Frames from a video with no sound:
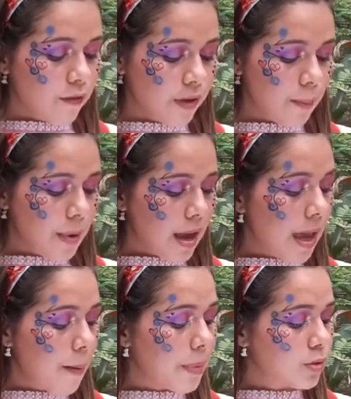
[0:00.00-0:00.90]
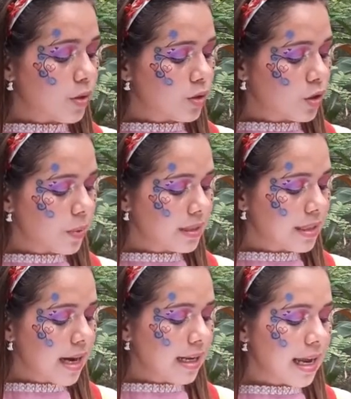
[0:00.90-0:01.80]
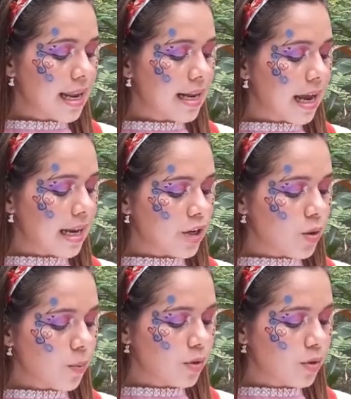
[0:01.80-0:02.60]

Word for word: Pip empezó a sospechar que el cariño